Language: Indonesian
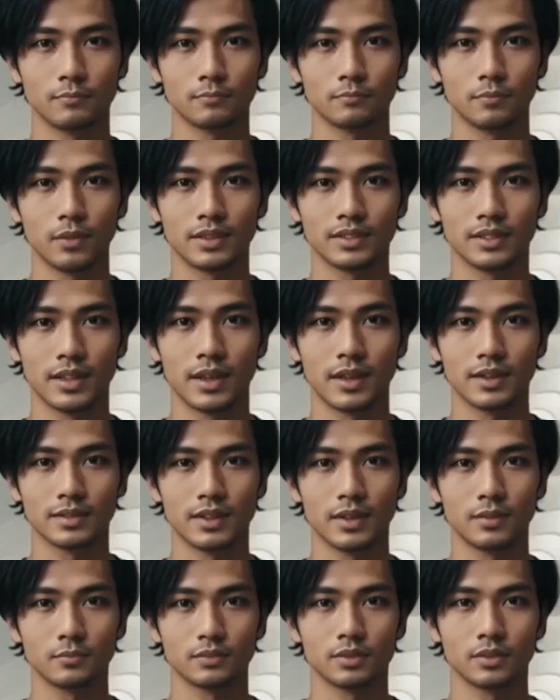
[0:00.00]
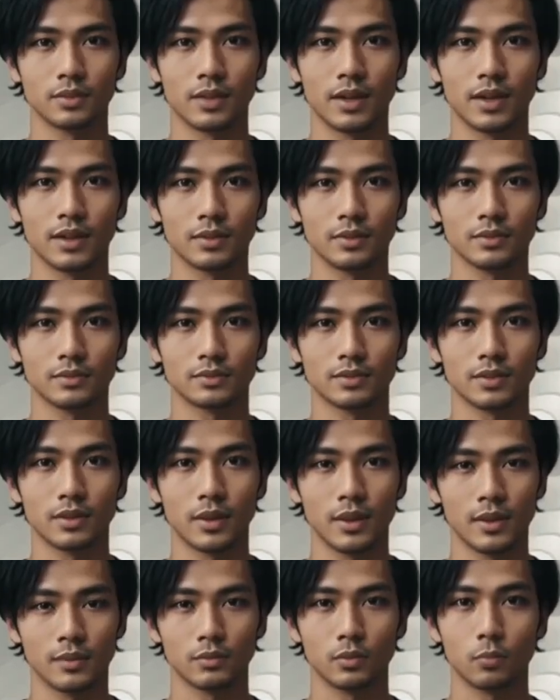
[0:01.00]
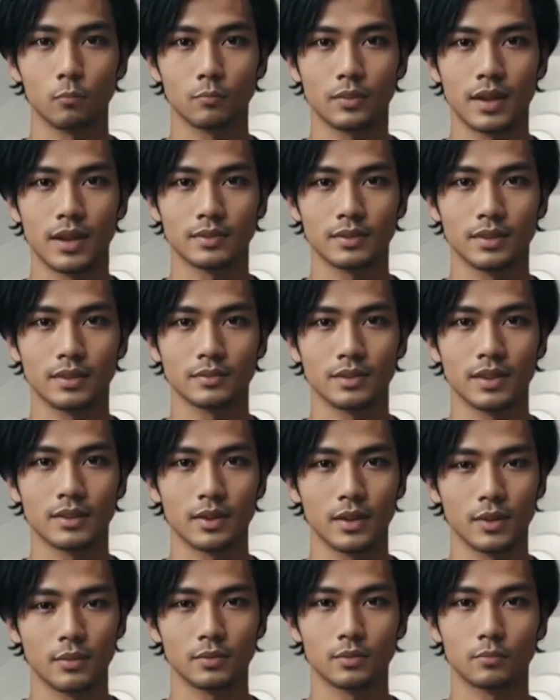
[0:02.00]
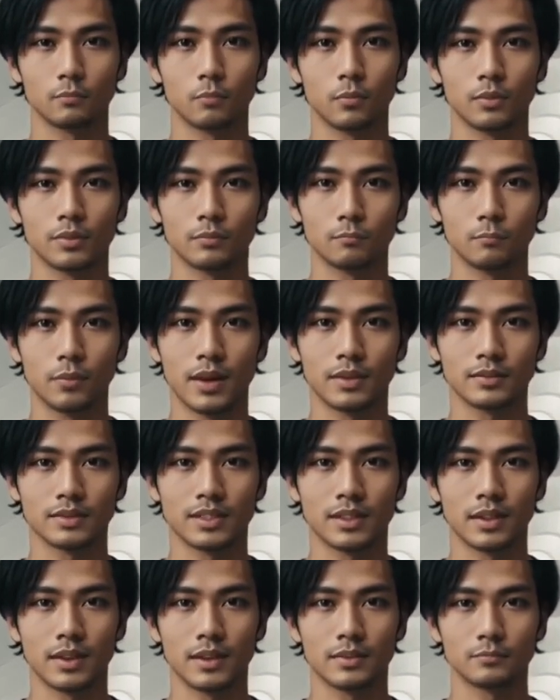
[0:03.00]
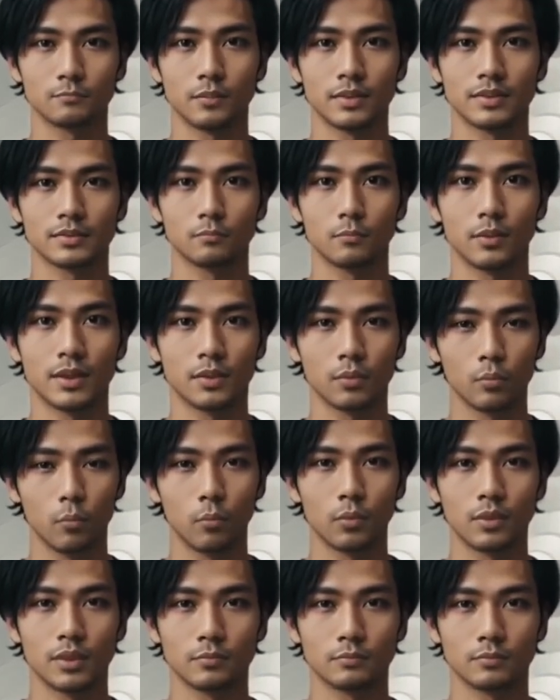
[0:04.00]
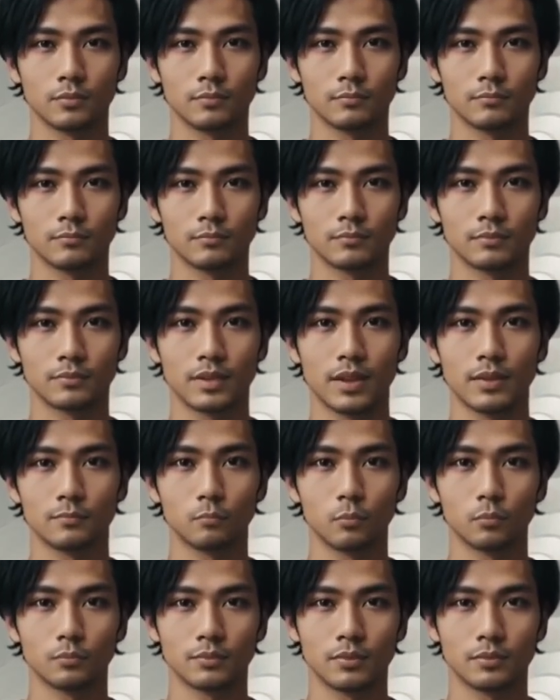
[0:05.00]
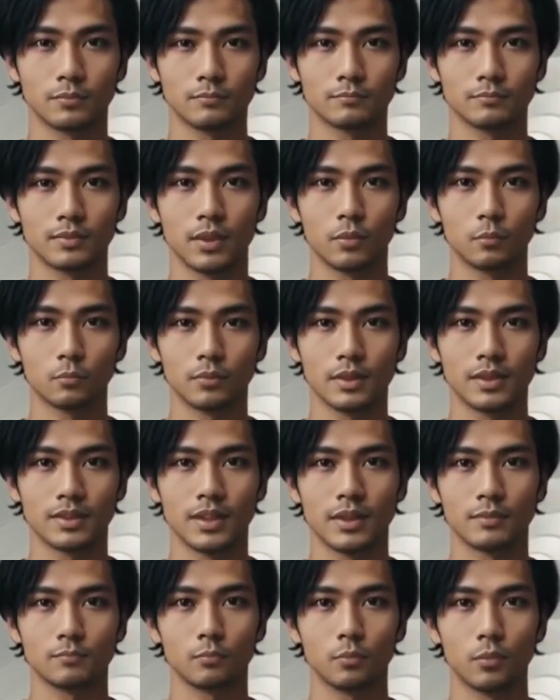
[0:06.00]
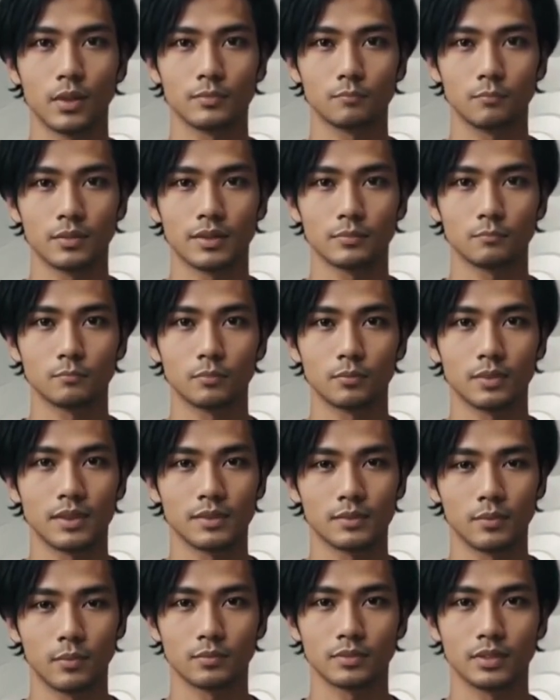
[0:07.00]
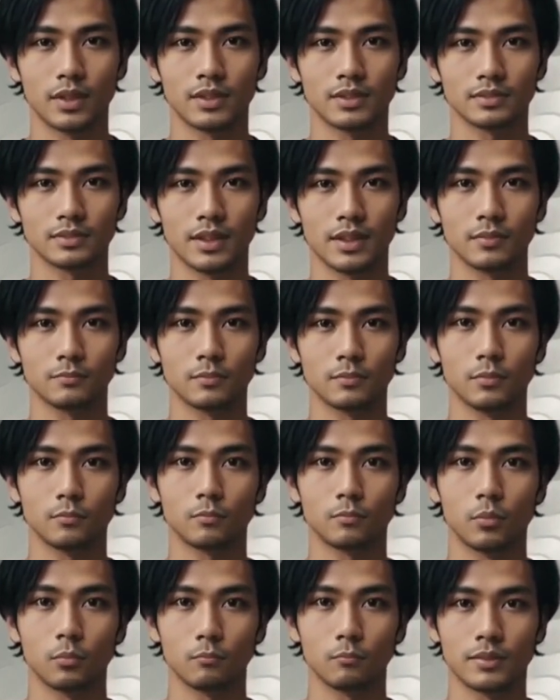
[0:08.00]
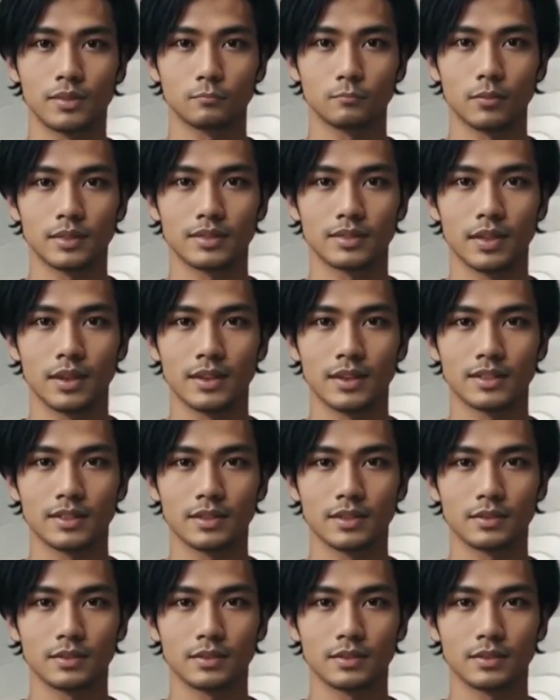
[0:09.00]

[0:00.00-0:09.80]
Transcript: Pagi hari yang cerah, segelas kopi hangat adalah sumber kebahagiaan bagi banyak orang. Namun, tahukah kamu apa yang mungkin terjadi saat minum kopi di pagi